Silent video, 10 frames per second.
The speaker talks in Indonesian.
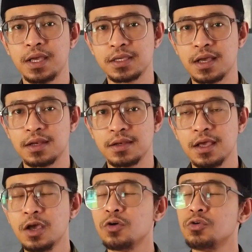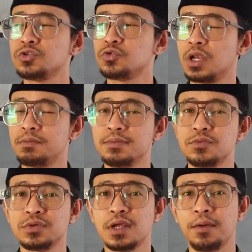kebaikan, untuk
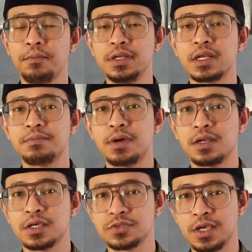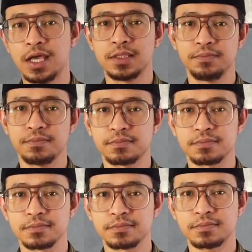lebih mudah menerima nasihat.
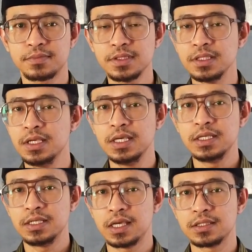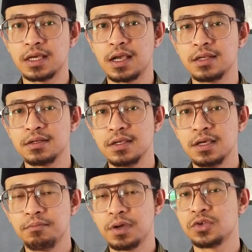
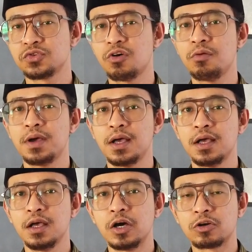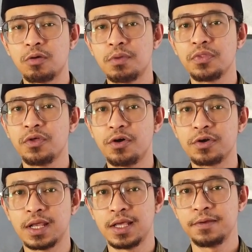Dikatakan man soma
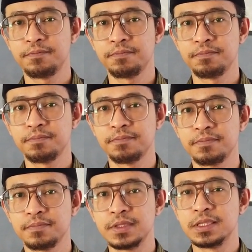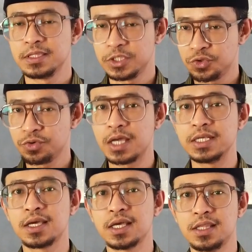Ramadhana.
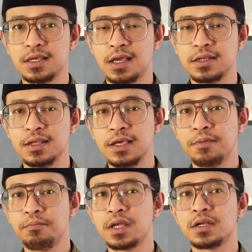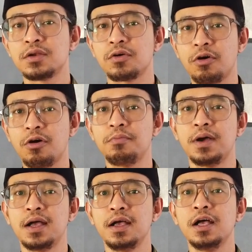Juga dikatakan man
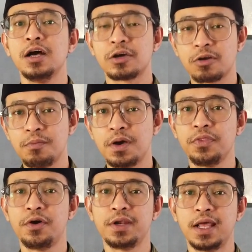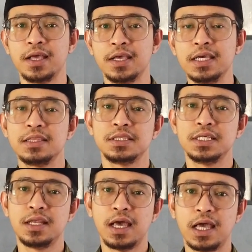qoma Ramadhana.
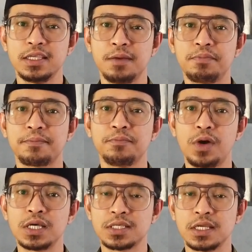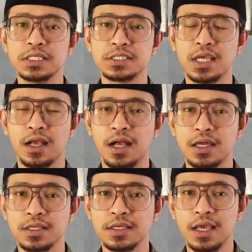Tidak hanya berpuasa di
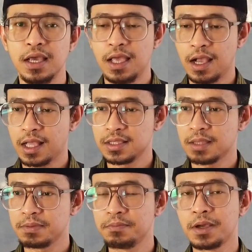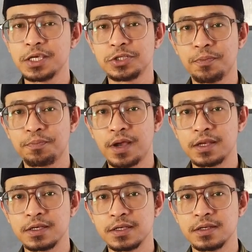siang hari, akan tetapi
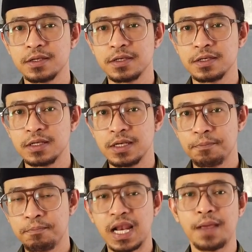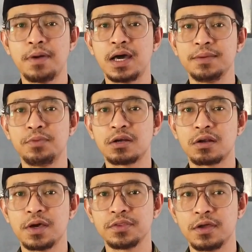menghidupkan malam hari
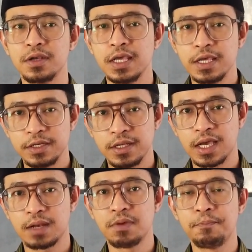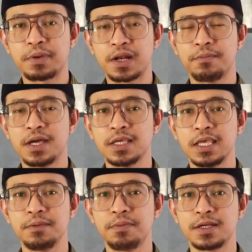bulan Ramadan dengan
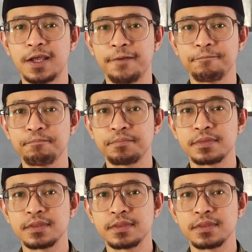memperbanyak ibadah